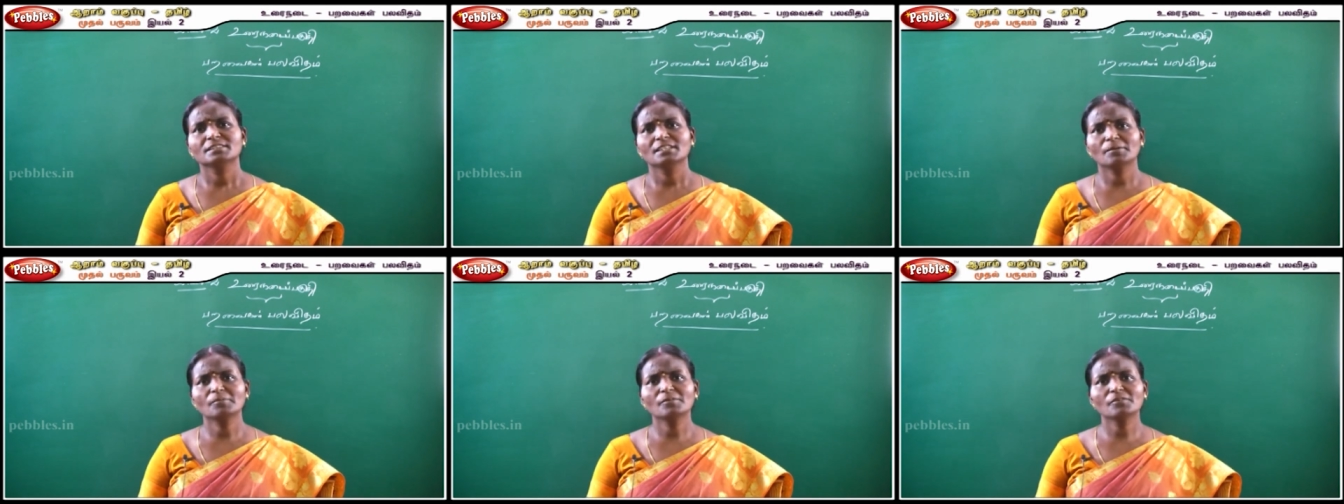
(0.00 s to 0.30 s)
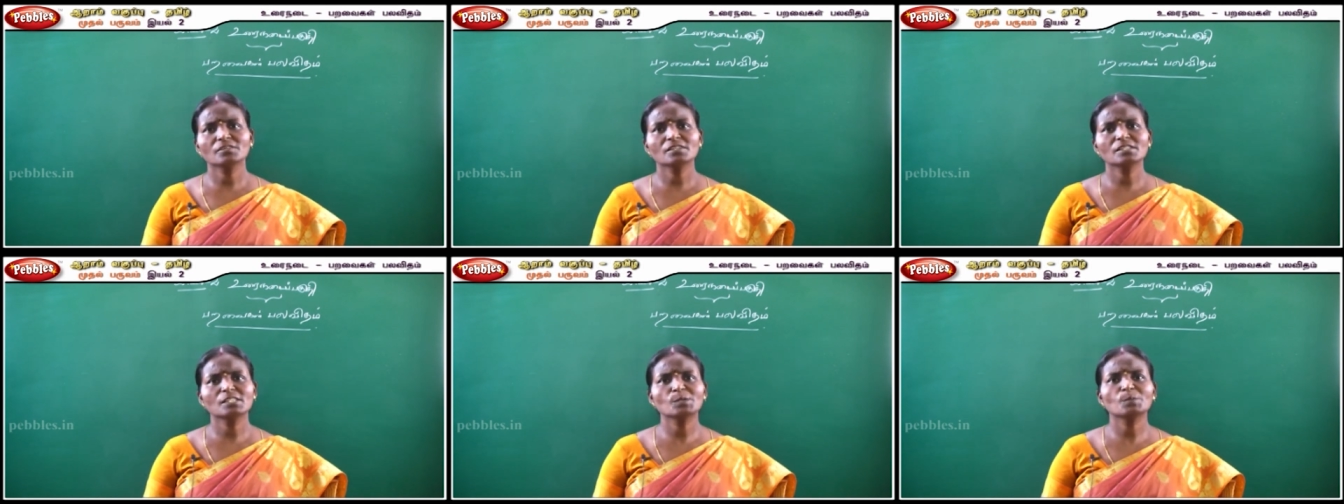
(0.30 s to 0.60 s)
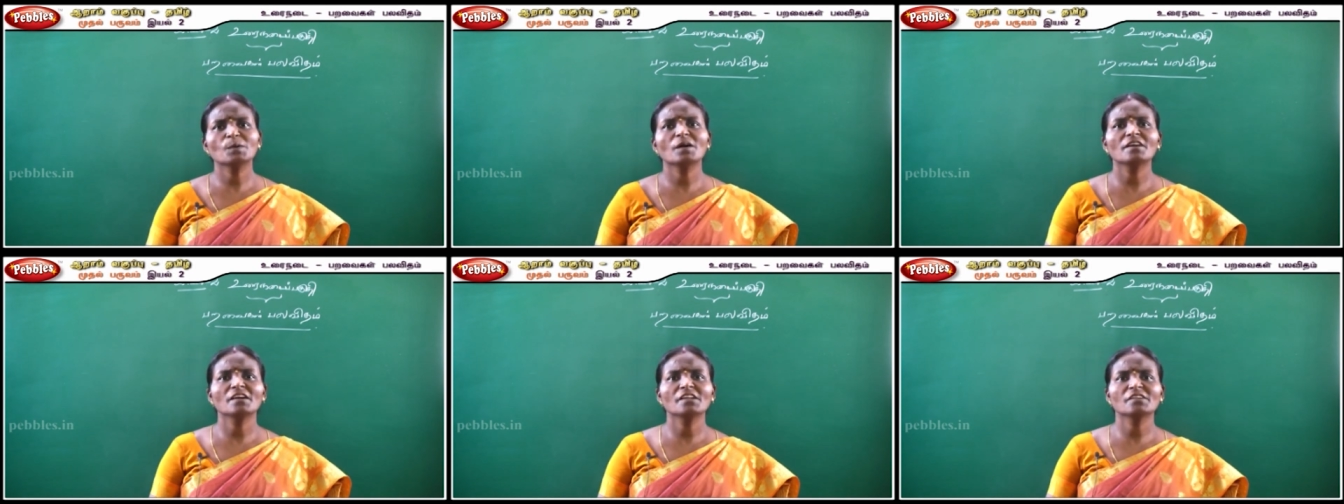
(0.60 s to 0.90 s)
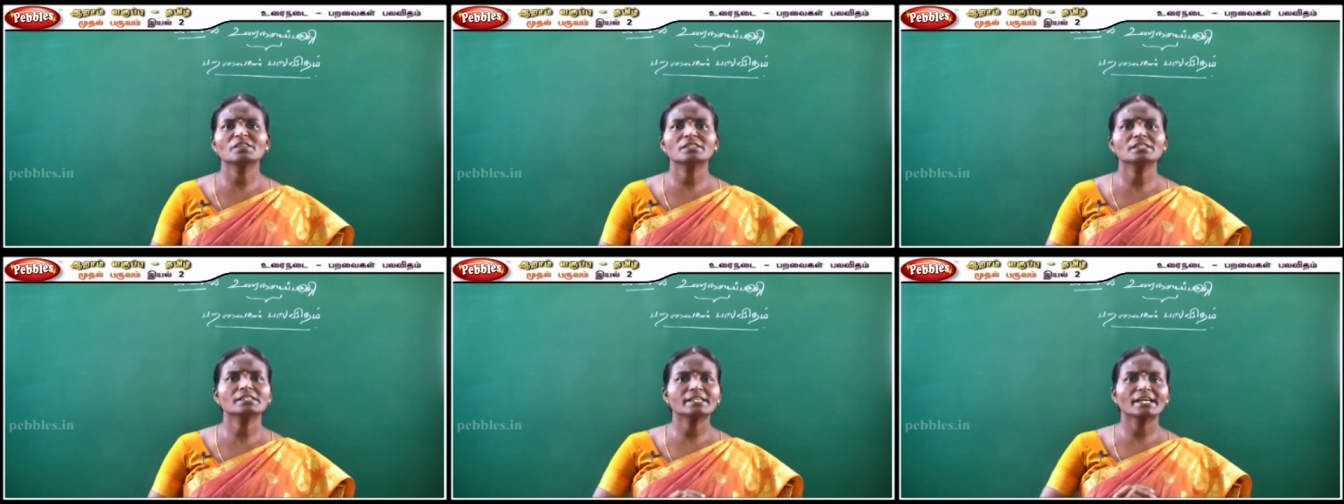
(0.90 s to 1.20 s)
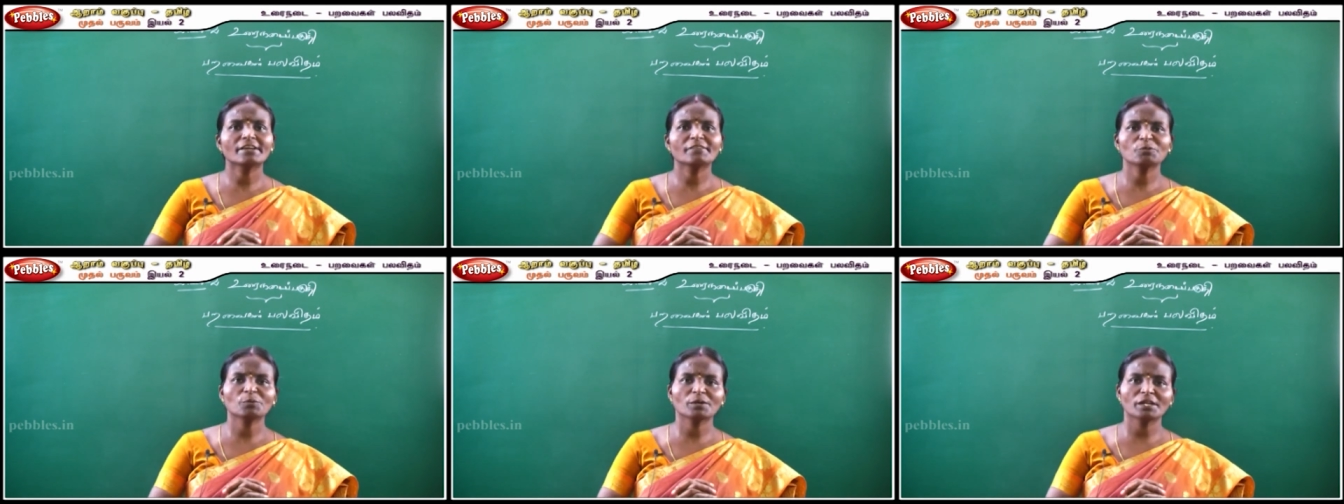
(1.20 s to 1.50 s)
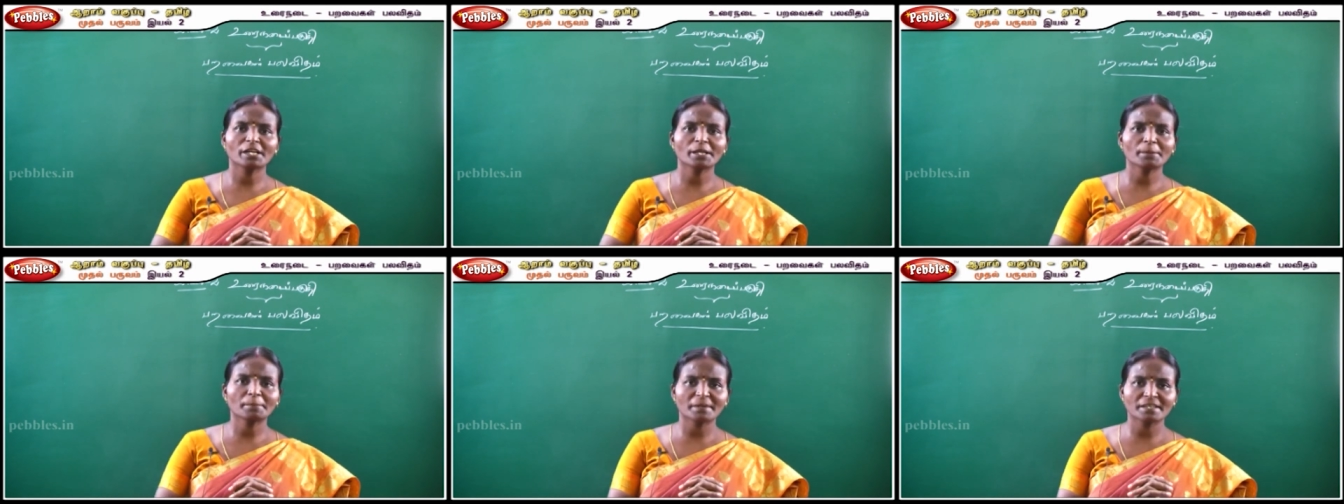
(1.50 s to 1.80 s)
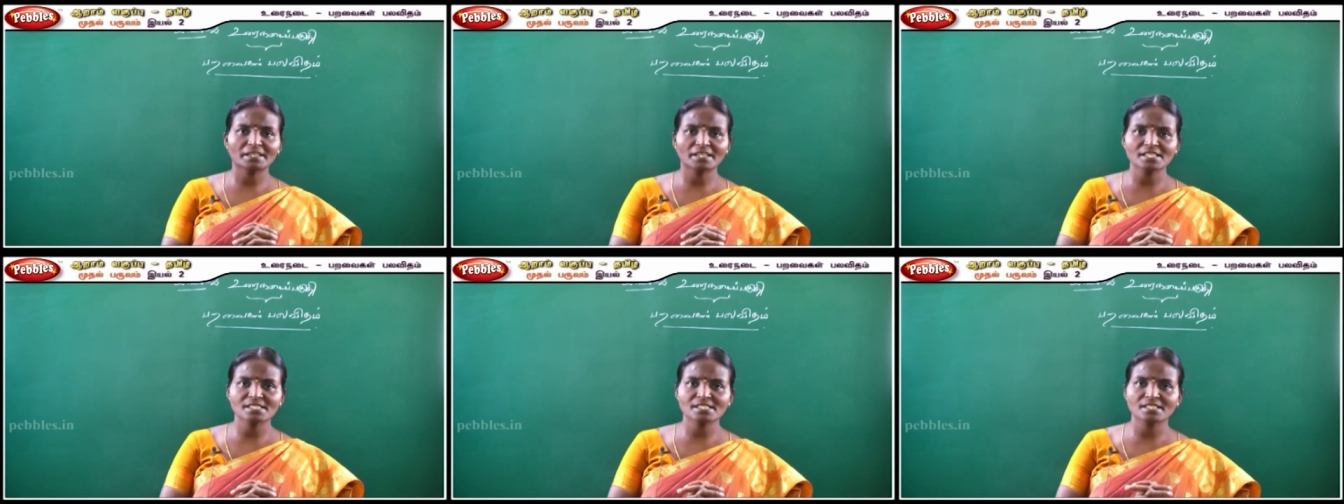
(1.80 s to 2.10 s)
நம்ம வந்து தீபாவளி வந்துட்டாவே உடனே
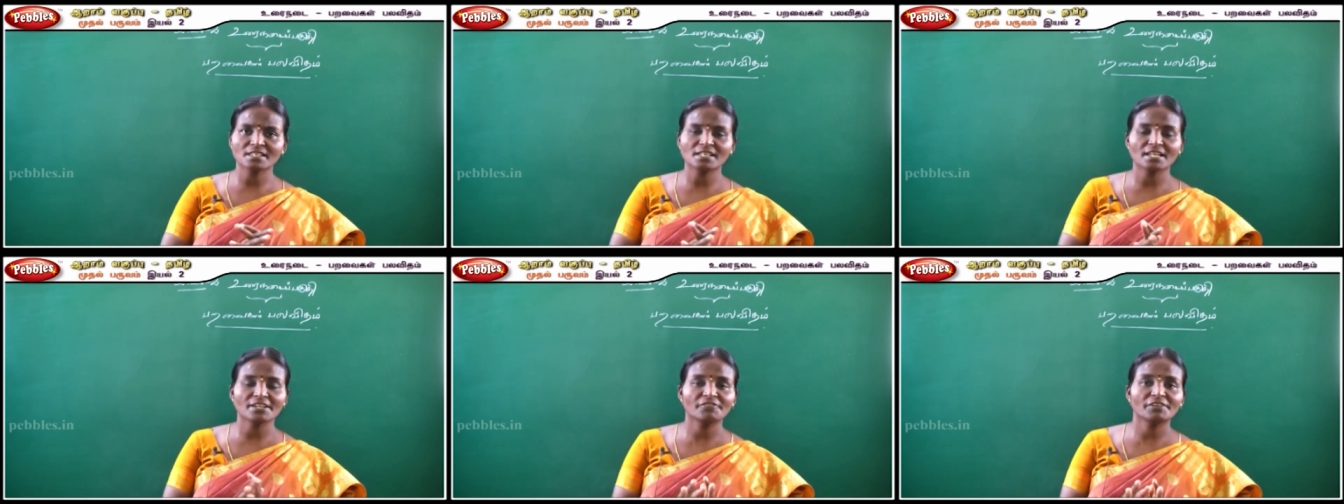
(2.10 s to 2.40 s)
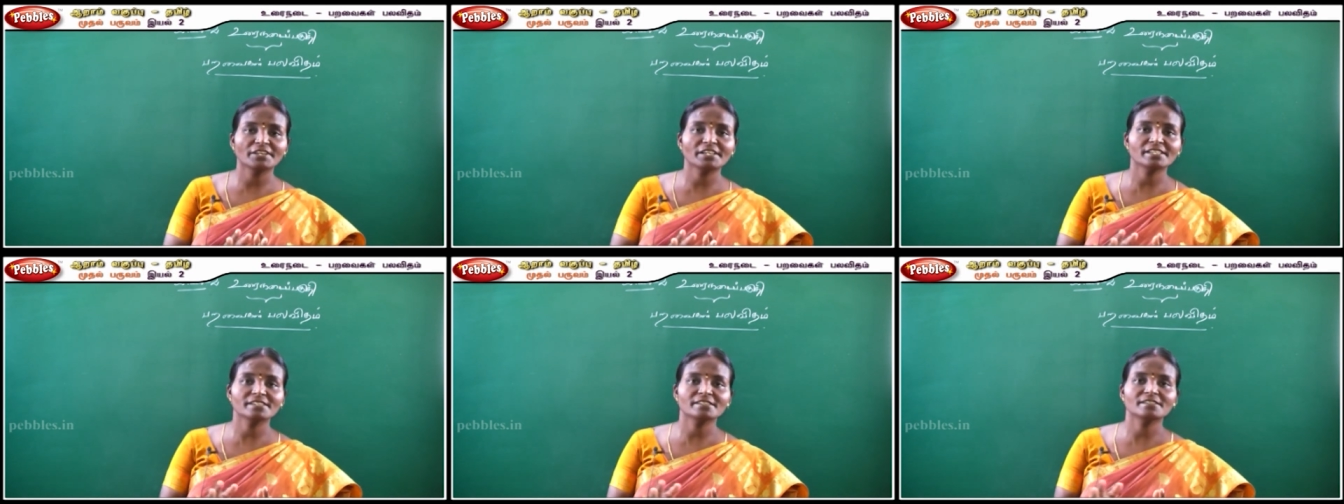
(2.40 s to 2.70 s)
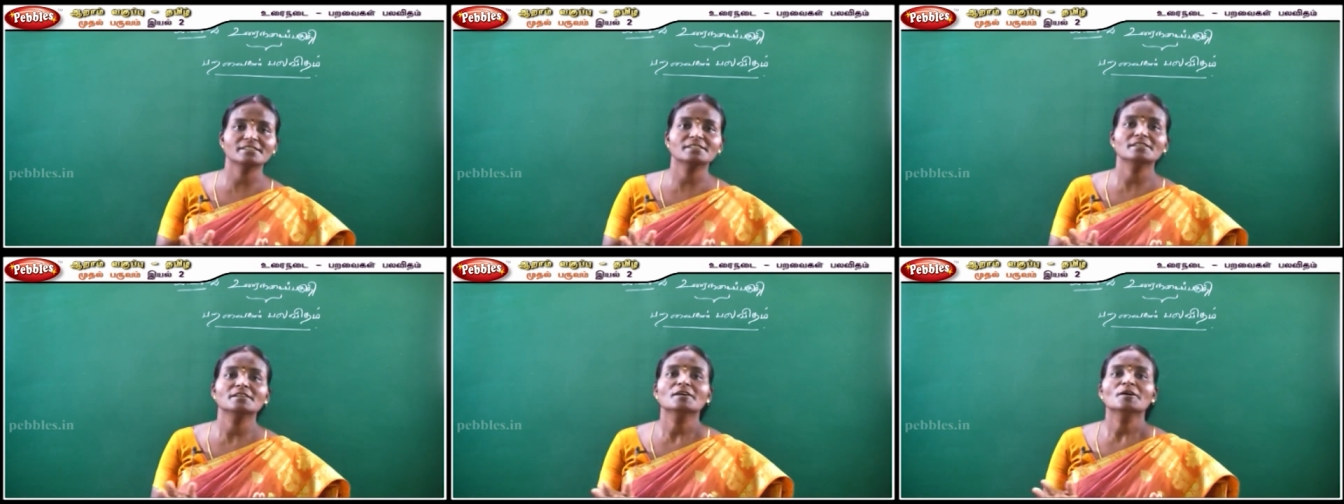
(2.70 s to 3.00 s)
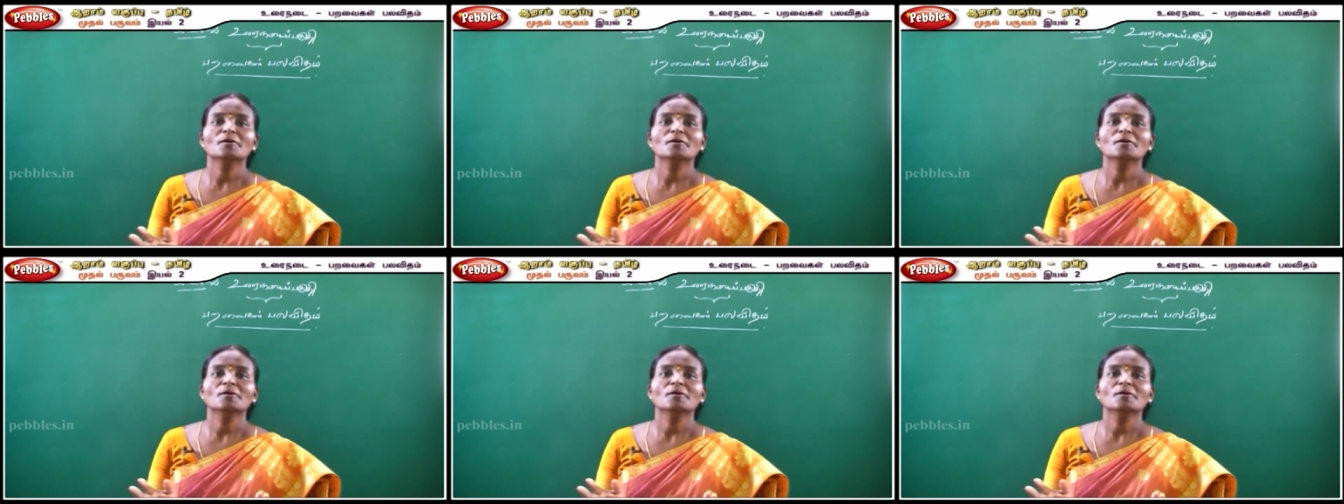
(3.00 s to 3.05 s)
பட்டாசுகளை வெடித்து